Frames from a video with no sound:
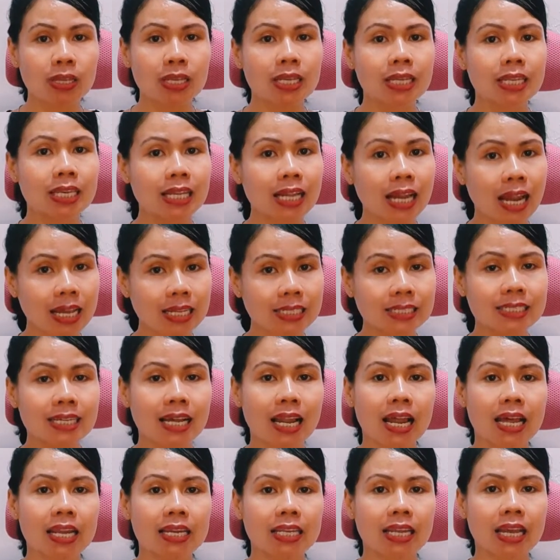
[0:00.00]
Inilah
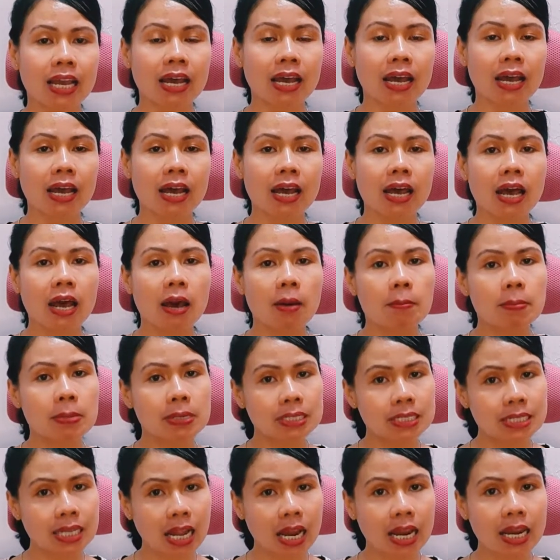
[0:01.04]
jalannya.
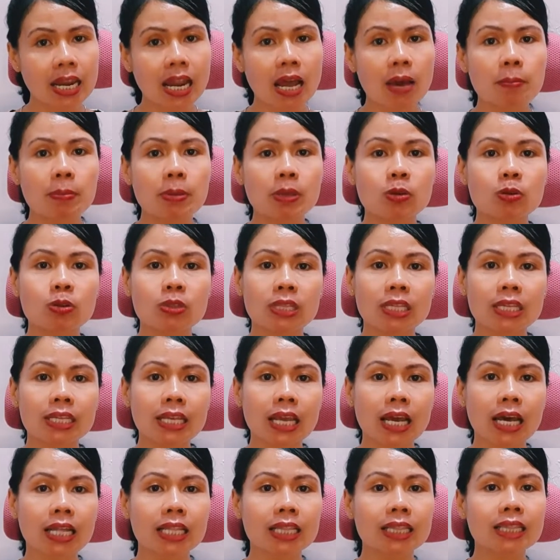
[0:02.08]
Berjalanlah
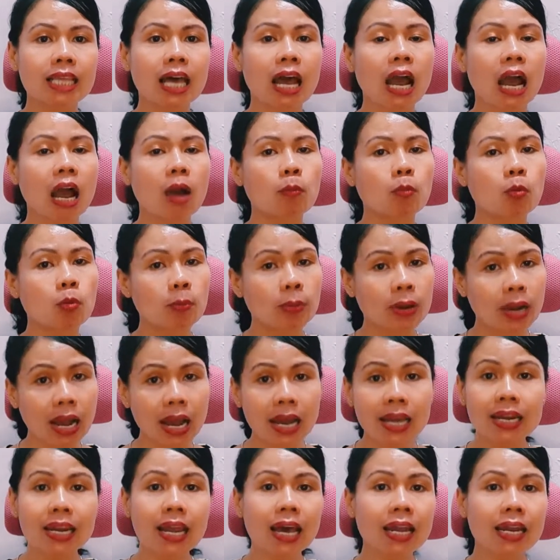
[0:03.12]
mengikutinya entah kamu
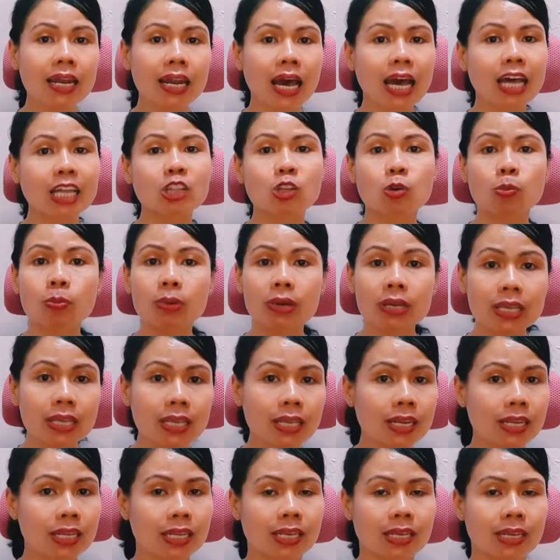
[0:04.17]
menganan atau
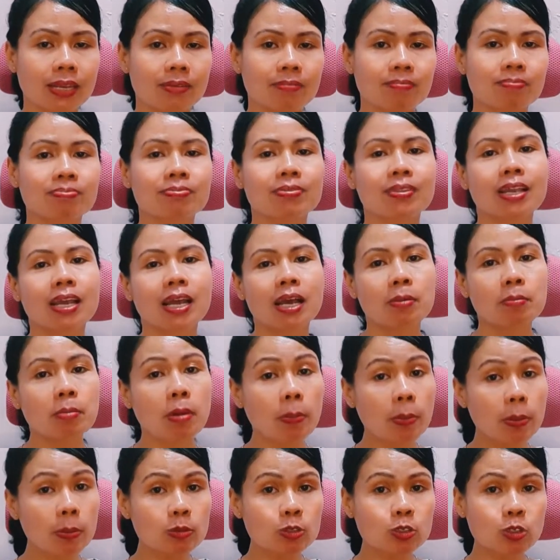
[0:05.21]
mengiri.
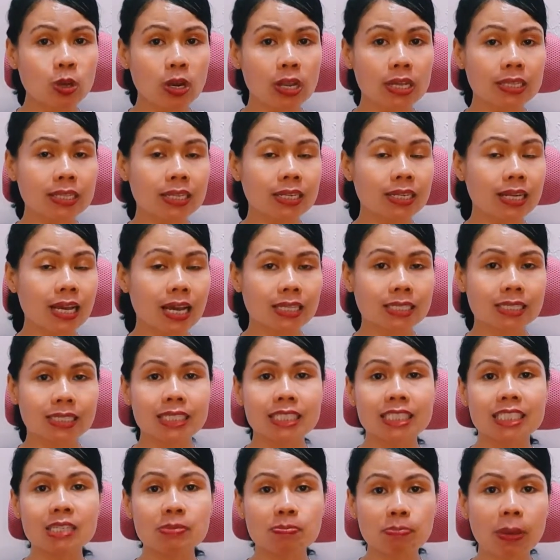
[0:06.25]
Bapak Ibu Saudara yang terkasih,
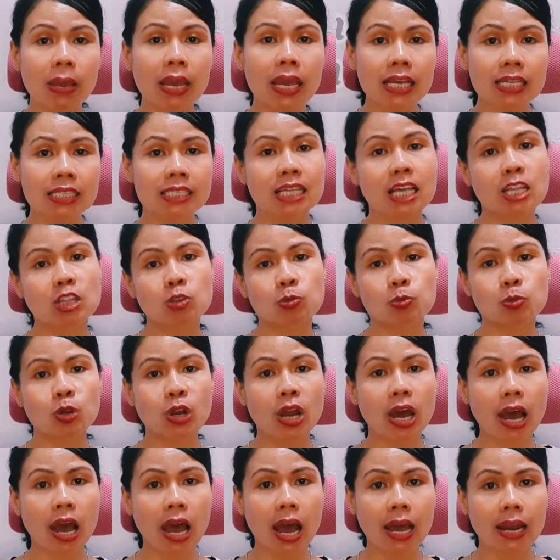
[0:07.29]
GPS ataupun
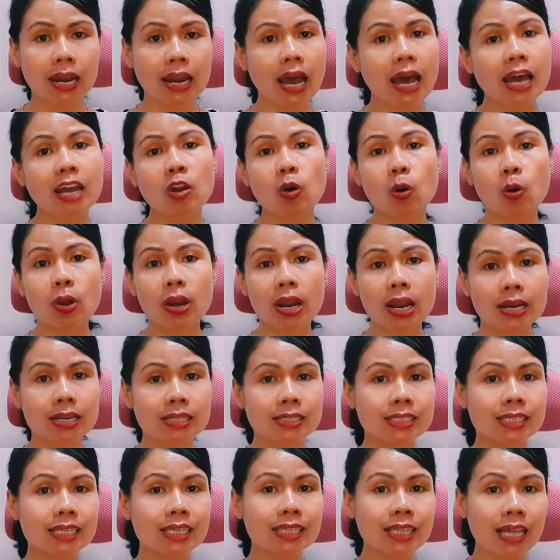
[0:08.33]
arahan orang di
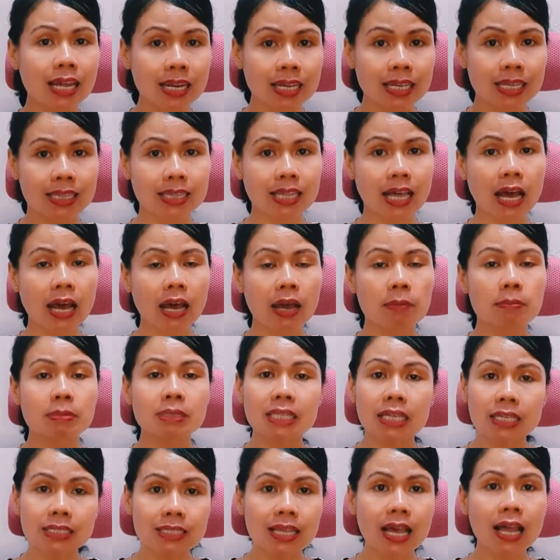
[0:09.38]
sekitar kita
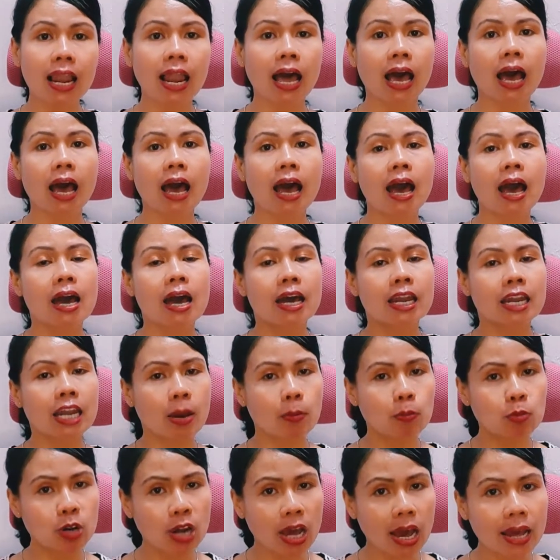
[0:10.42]
bisa salah.
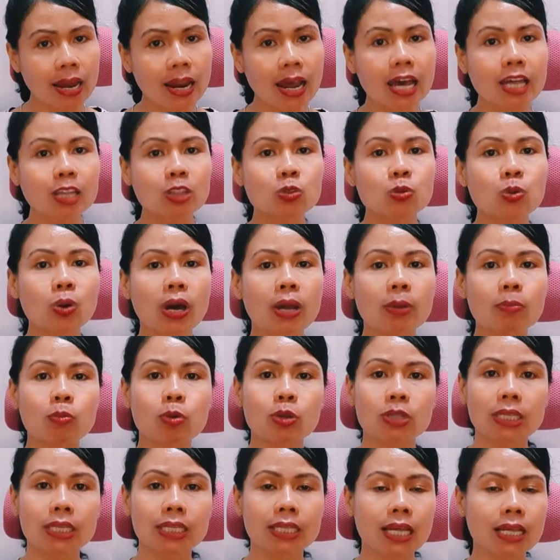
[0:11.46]
Namun arahan Tuhan
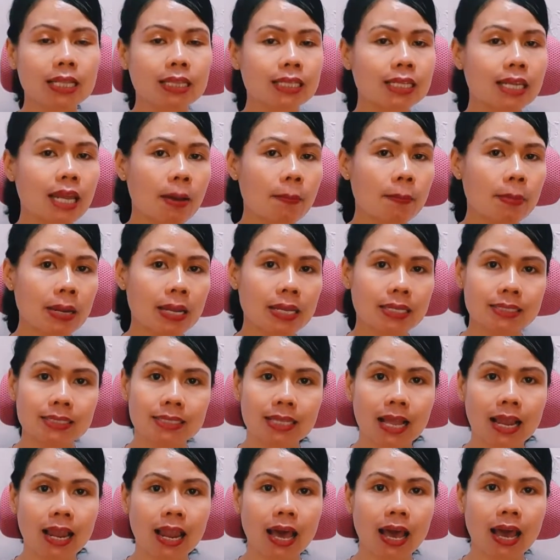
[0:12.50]
buat kita tidak pernah
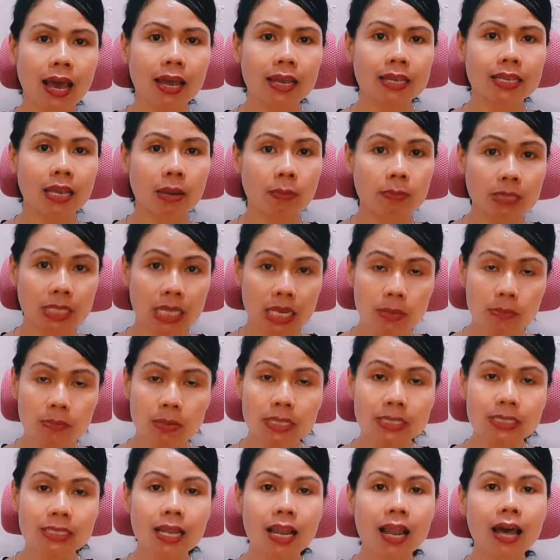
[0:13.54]
salah. Yang menjadi
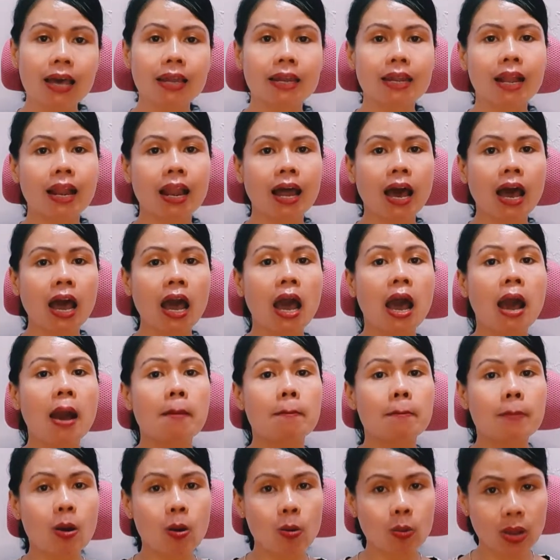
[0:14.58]
masalah adalah
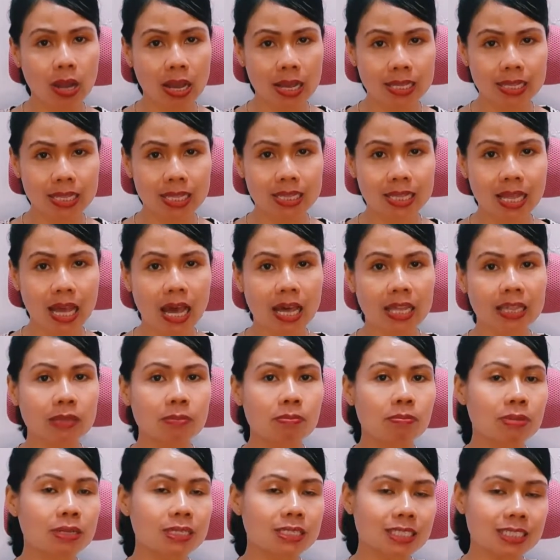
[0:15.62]
maukah kita taat
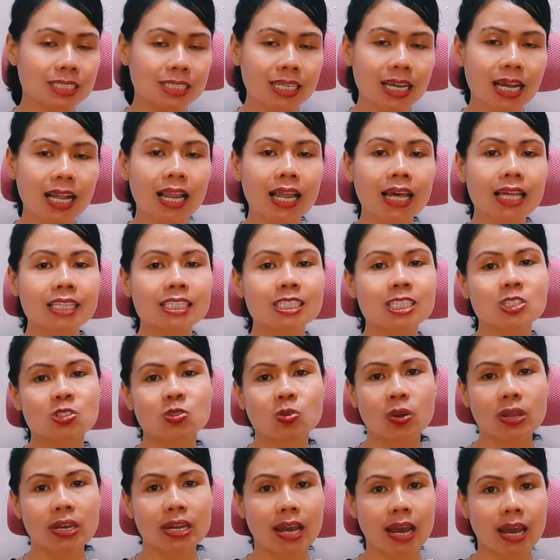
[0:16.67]
berjalan
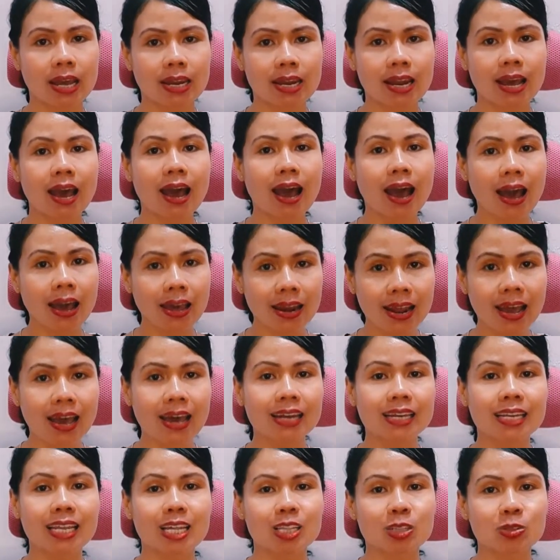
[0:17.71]
sesuai dengan
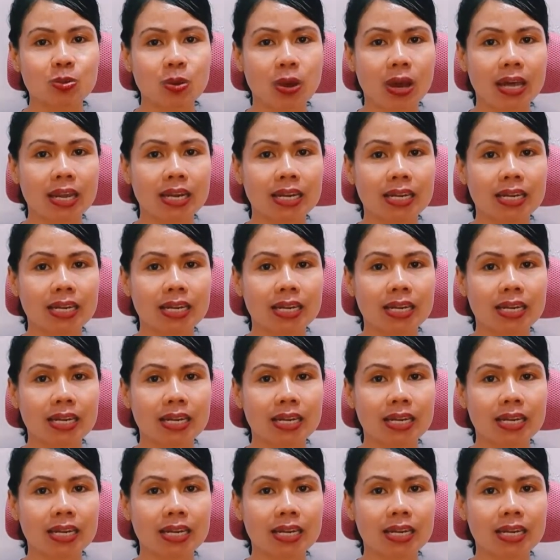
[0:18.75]
arahannya Tuhan.